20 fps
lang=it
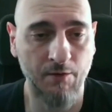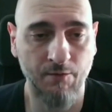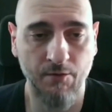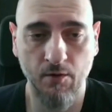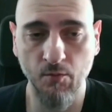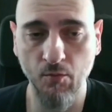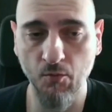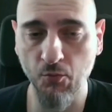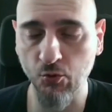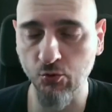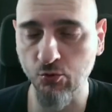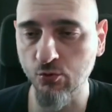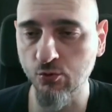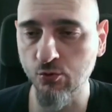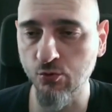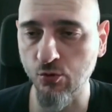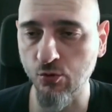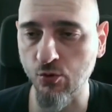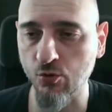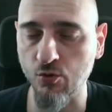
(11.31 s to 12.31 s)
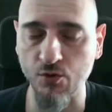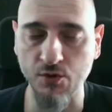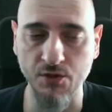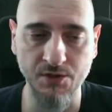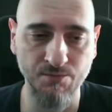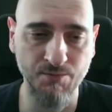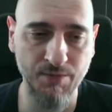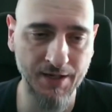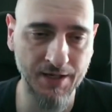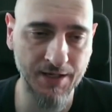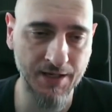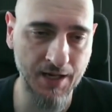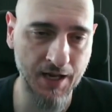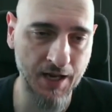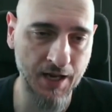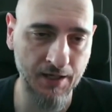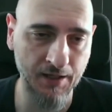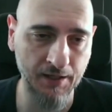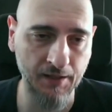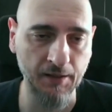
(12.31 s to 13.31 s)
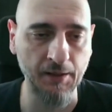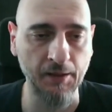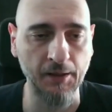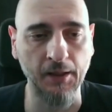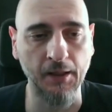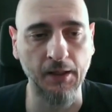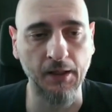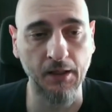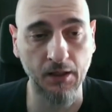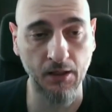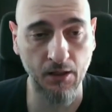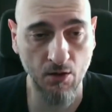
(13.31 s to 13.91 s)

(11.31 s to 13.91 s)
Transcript: avremmo potuto sbagliare